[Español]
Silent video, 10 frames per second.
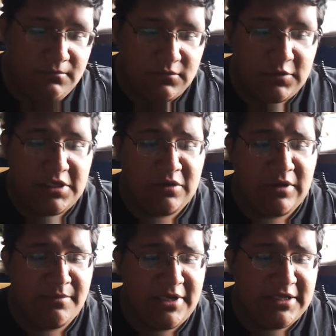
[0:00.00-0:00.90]

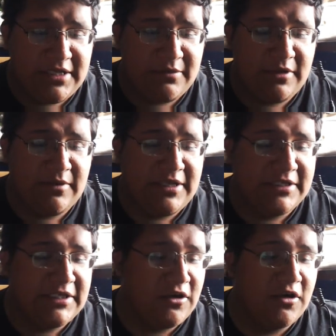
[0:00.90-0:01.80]
Igualmente, vuelvo a
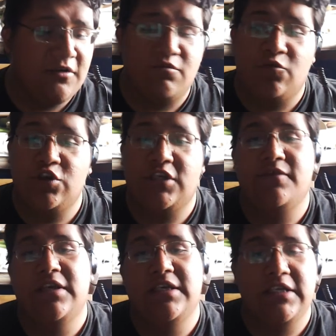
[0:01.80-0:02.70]
decirlo, muchas
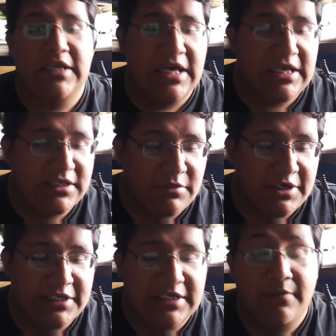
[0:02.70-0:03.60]
felicidades
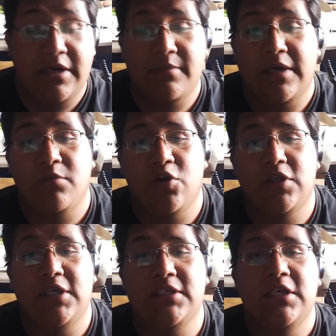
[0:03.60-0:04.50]
María Isabel
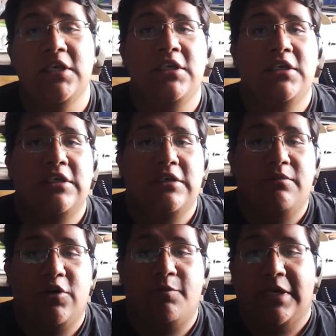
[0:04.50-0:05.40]
Belmontes
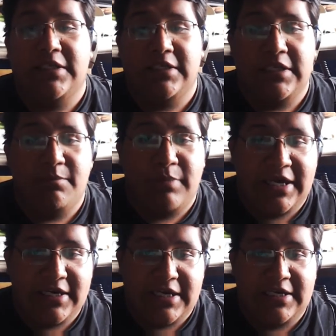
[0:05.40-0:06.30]
por
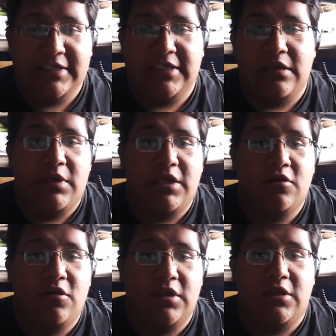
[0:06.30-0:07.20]
participar en este
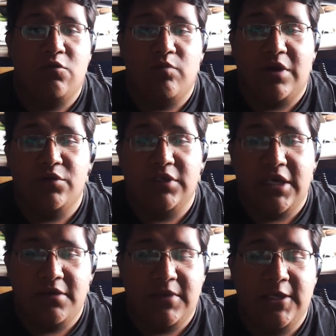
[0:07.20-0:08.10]
evento de un mouse
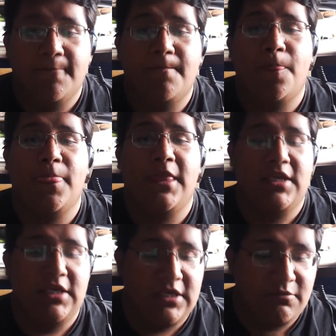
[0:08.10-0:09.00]
gamer.
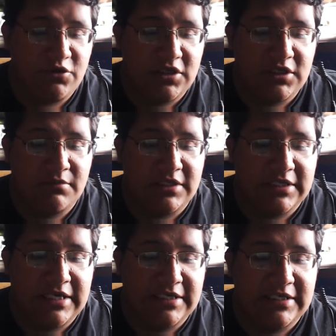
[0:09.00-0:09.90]
Y muchísimas
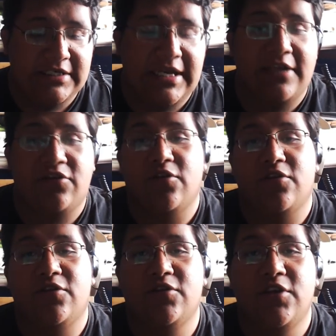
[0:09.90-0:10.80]
gracias a
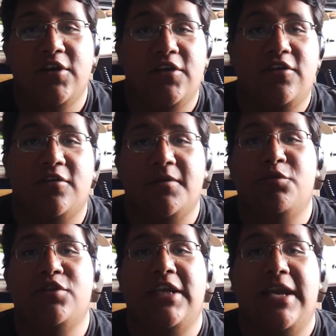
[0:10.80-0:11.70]
todos. Nos
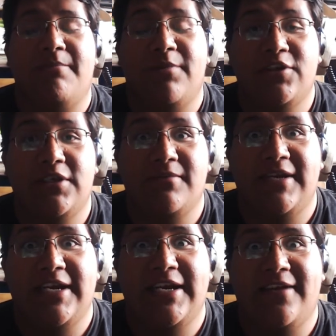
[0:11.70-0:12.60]
vemos en la
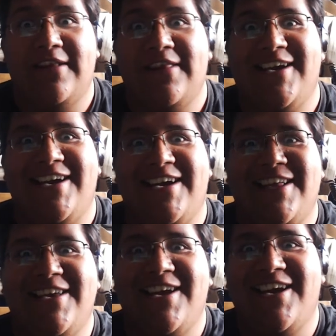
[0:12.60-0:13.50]
próxima, la banda.
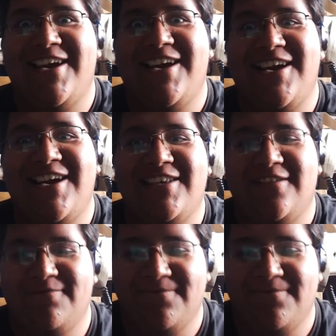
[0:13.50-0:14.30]
¡Adiós!